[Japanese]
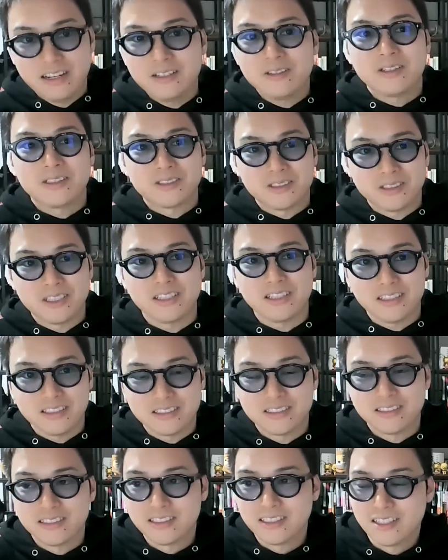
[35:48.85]
あれとか作ってた
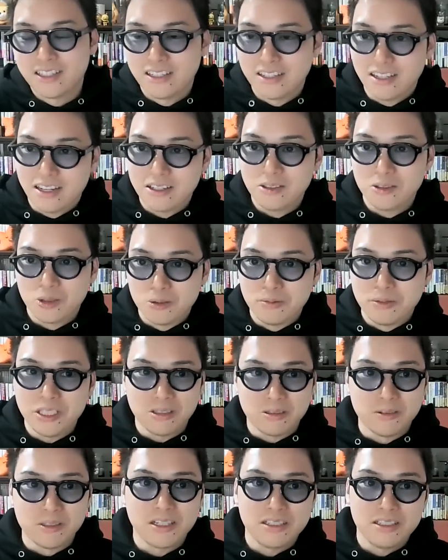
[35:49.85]
んです。あれの
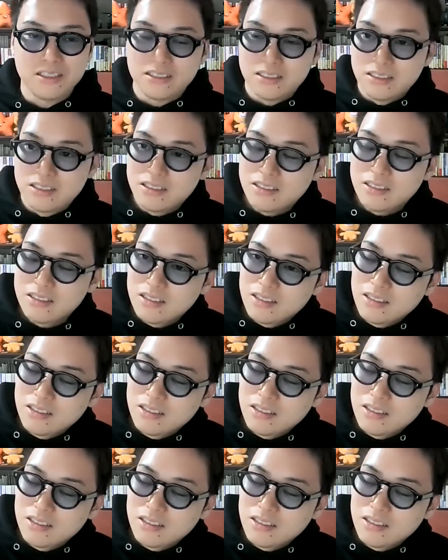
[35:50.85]
コピーとかも書いてたし。